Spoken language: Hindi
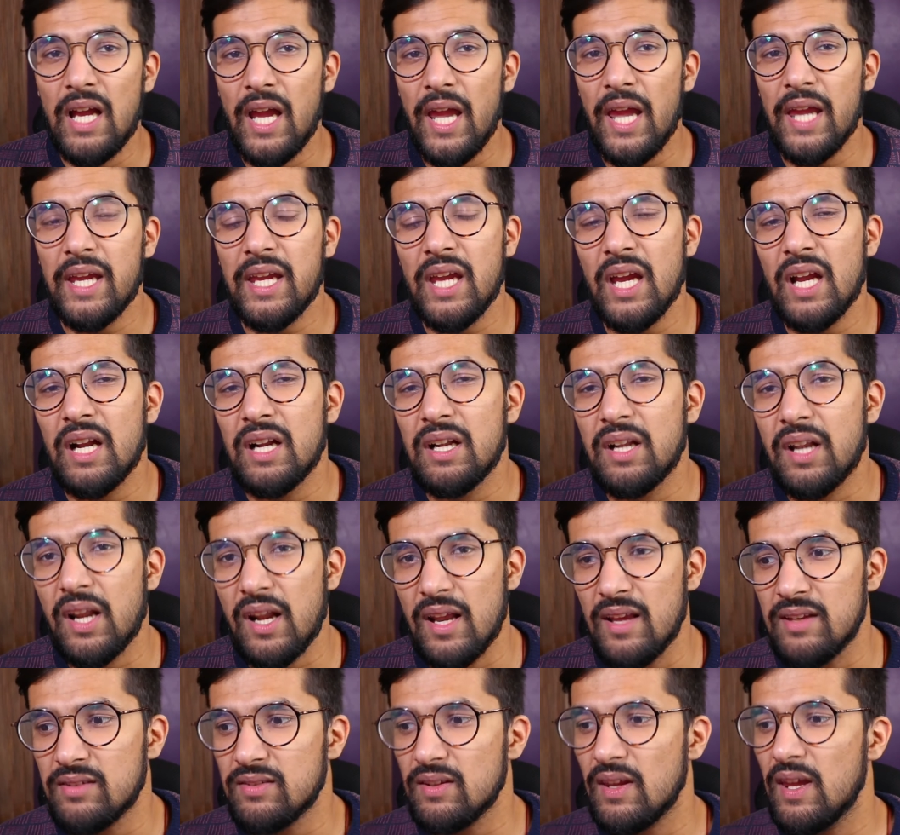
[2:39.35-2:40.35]
एक एक
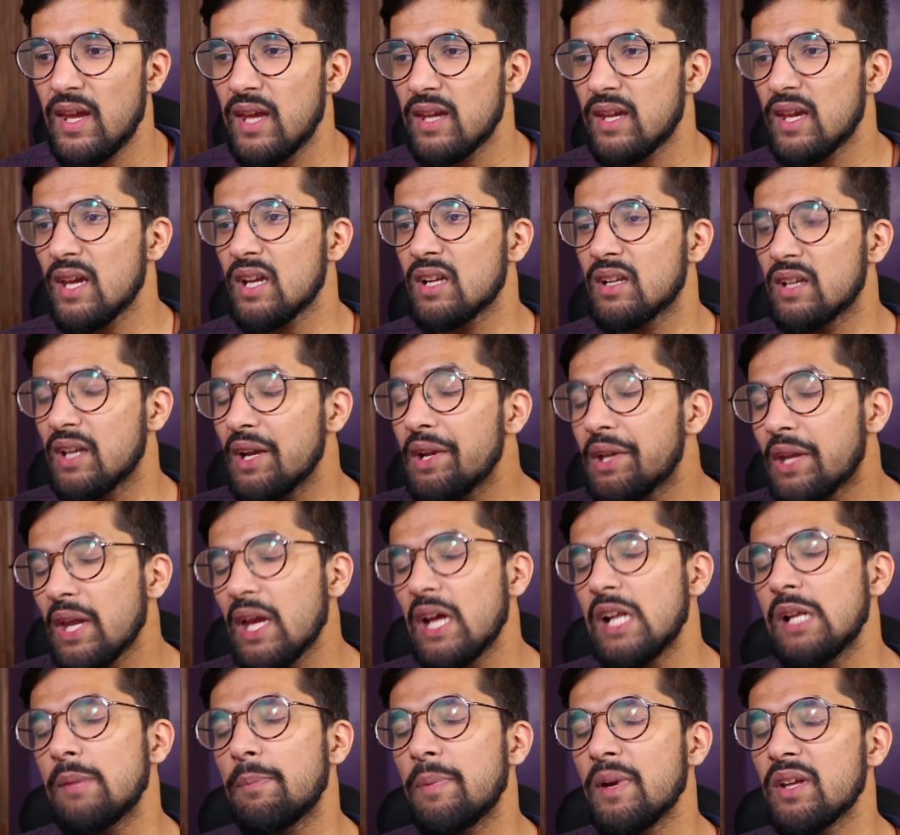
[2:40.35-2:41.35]
ड्रेस एक एक
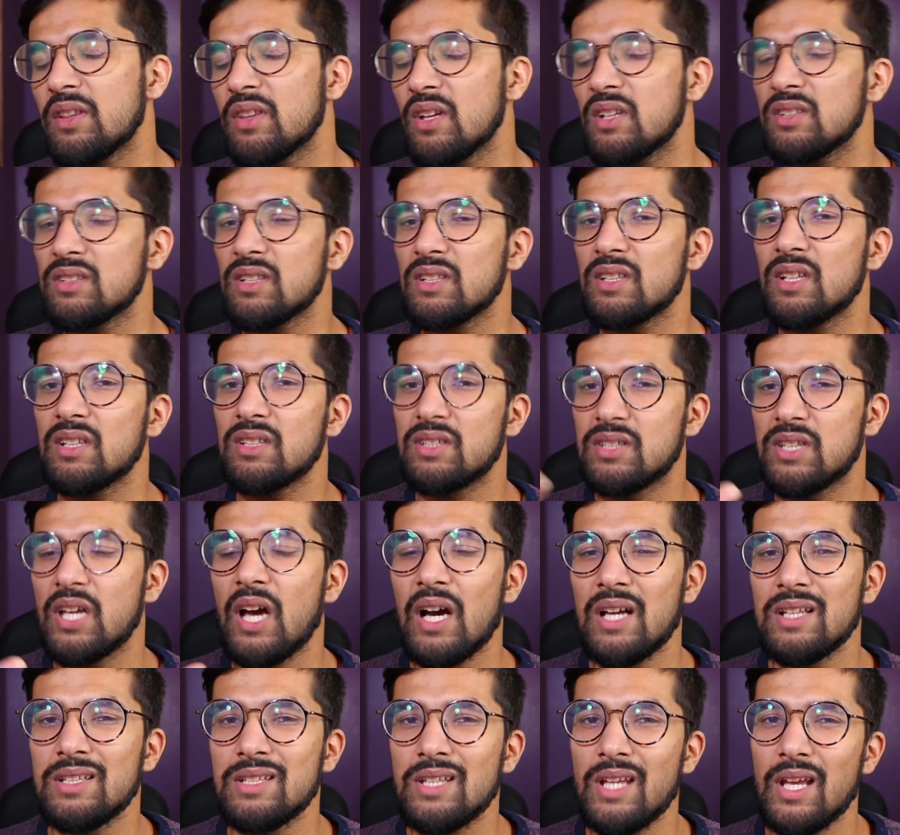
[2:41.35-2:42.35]
डिटेल पे इतना ज़्यादा
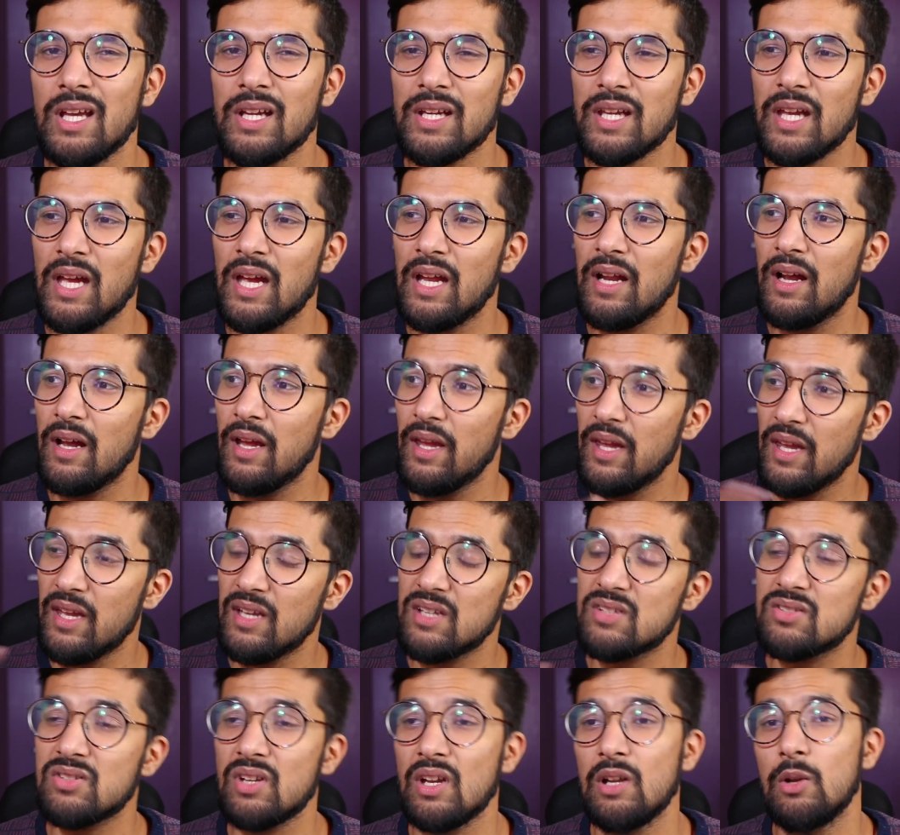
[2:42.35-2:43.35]
ध्यान दिया गया है
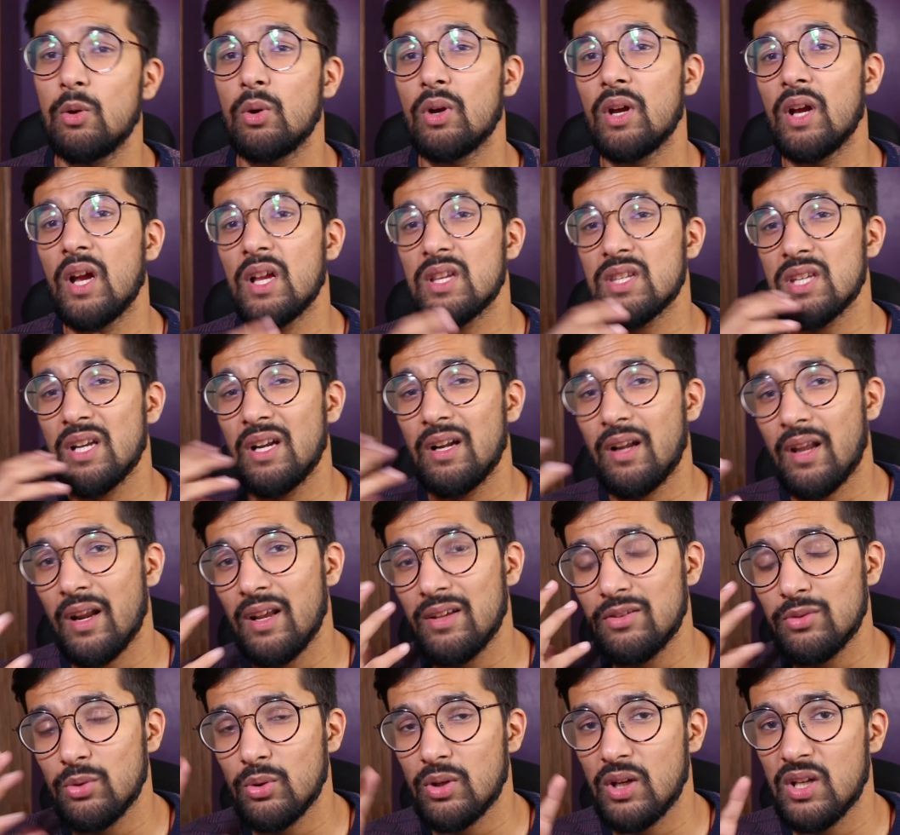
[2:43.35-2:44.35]
हेयर स्टाइल हो गया चाहे
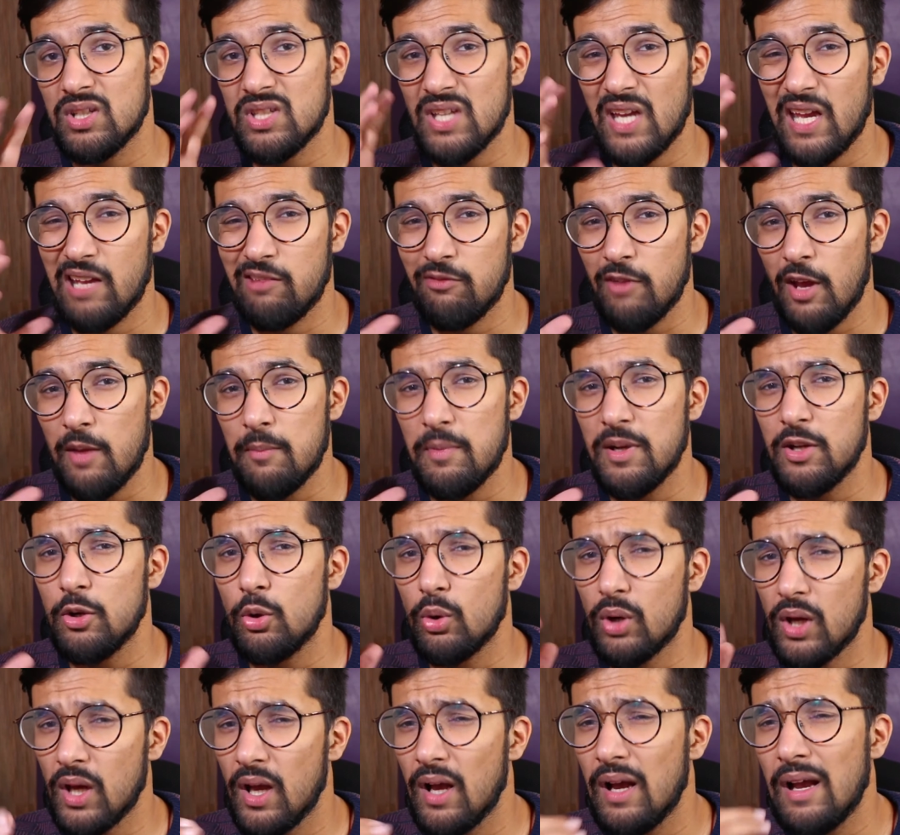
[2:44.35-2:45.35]
ड्रेस हो गया चाहे इन्वायरमेंट
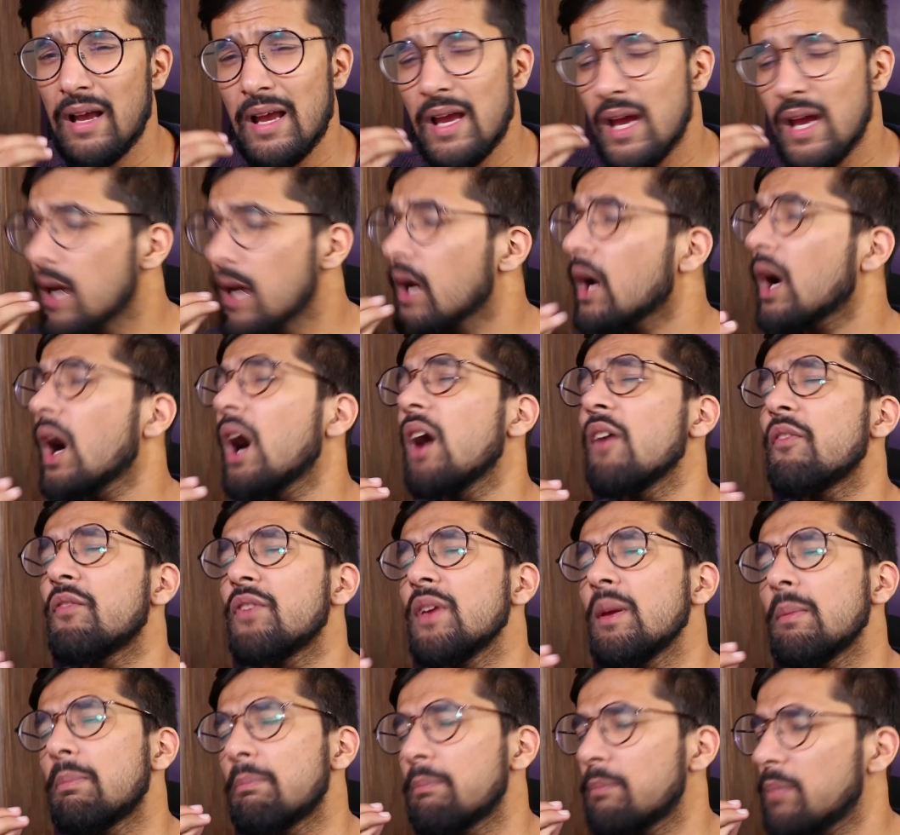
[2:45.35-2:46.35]
हो गया
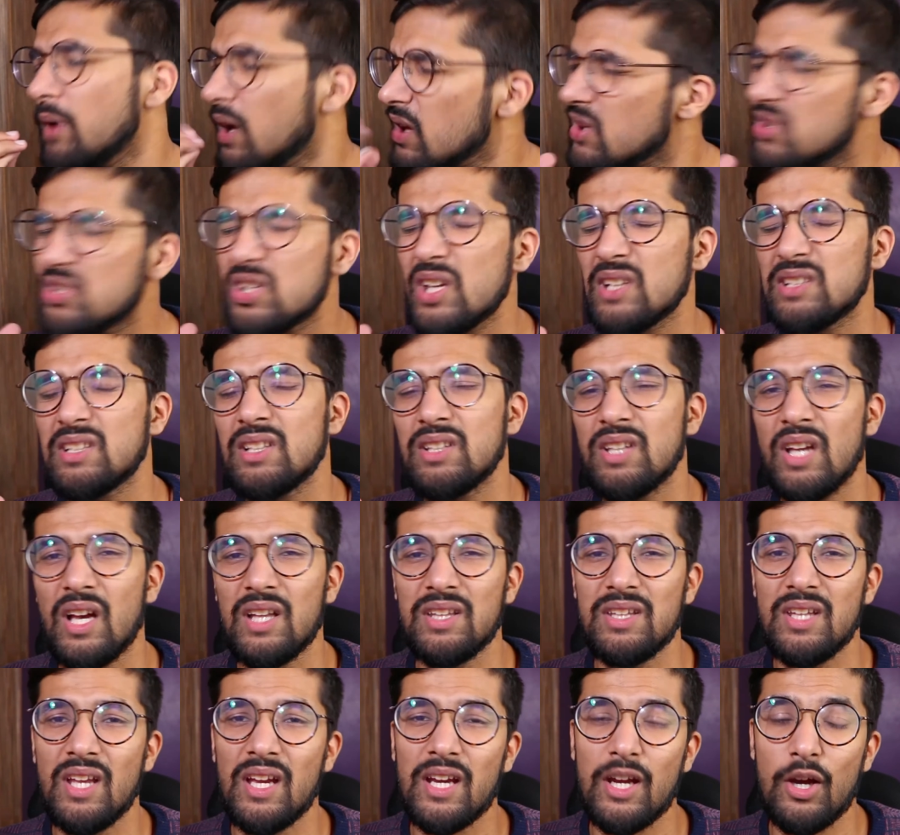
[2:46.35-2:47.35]
काफ़ी अच्छे से
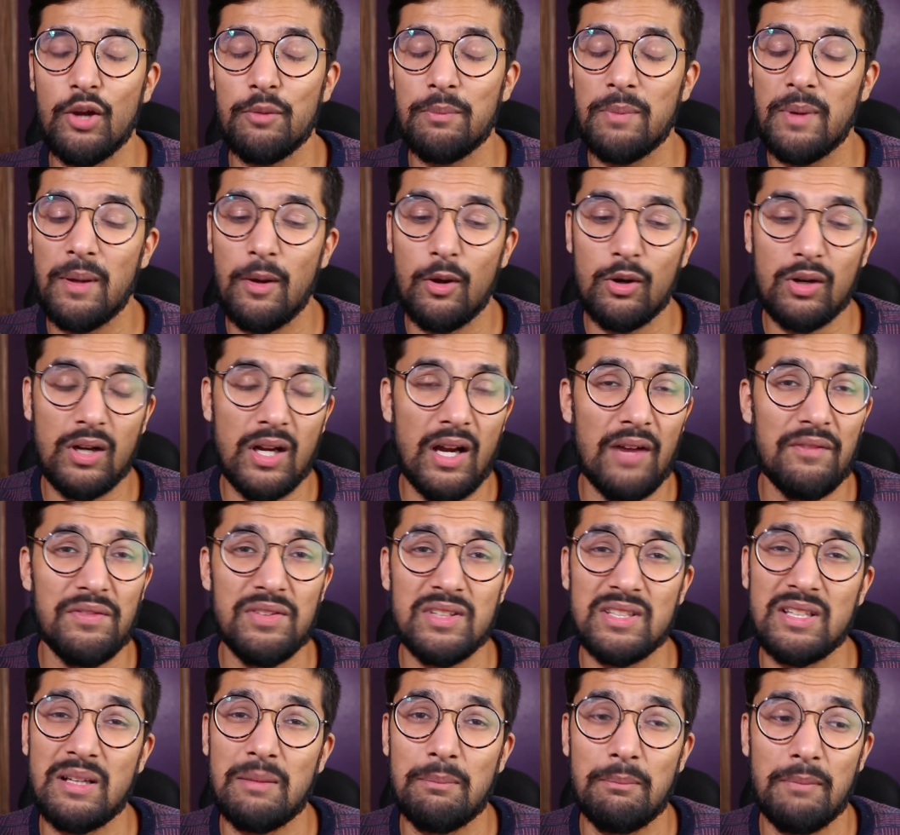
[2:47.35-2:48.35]
ध्यान दिया गया उन पर और काफ़ी
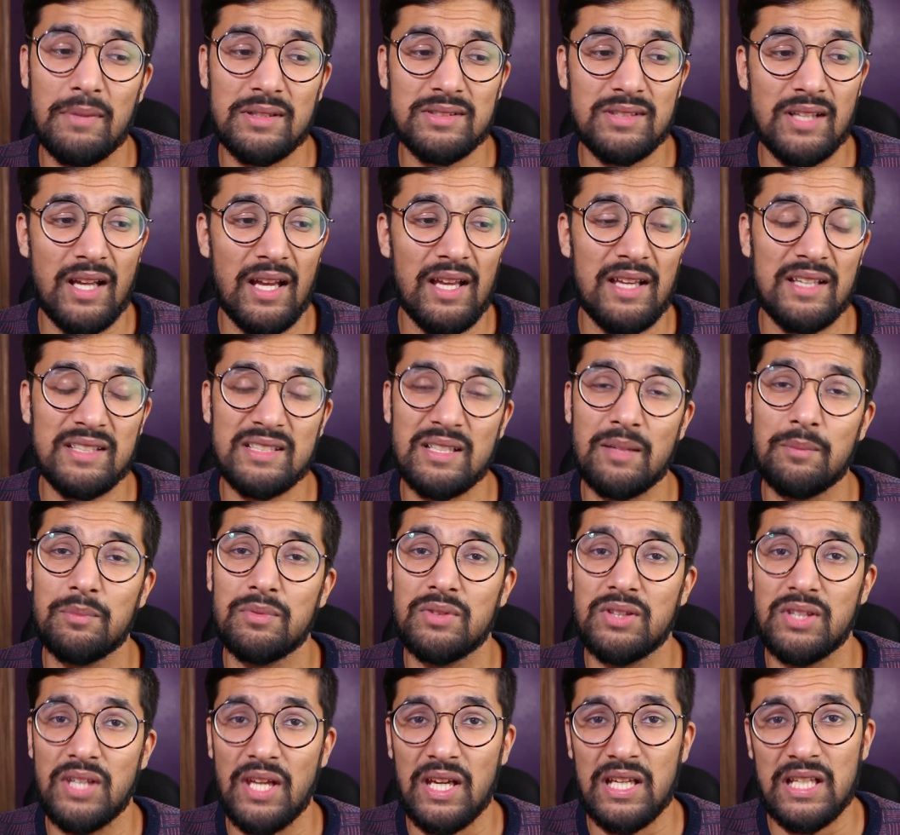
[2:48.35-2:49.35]
ज़्यादा मज़ा आया ये सब
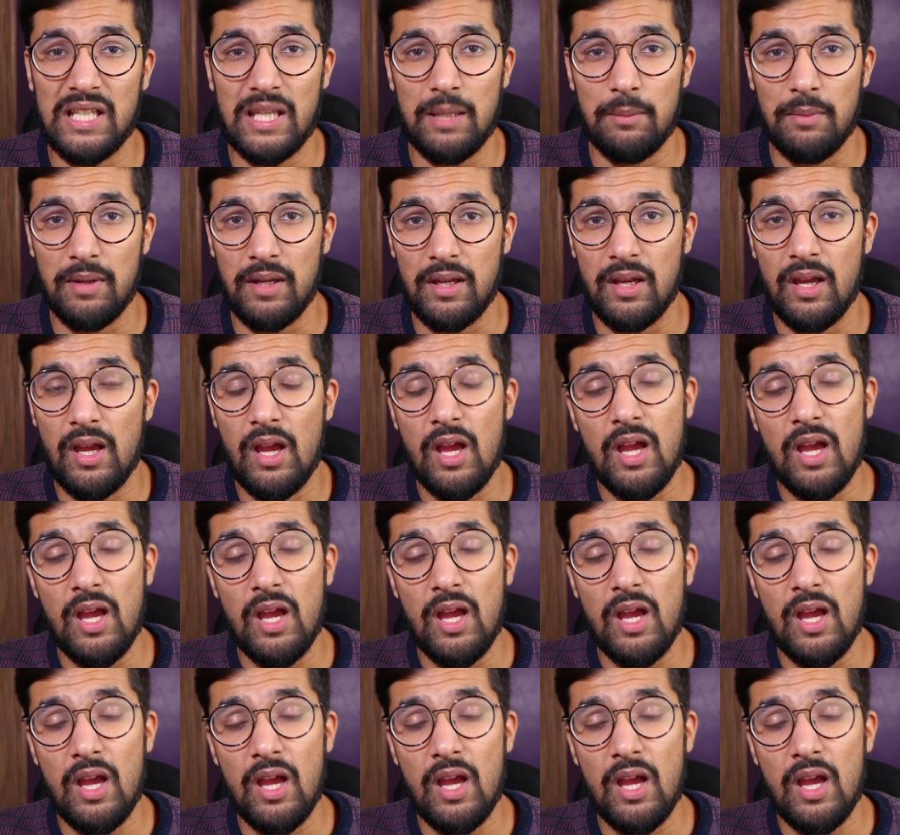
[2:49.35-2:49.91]
देखने में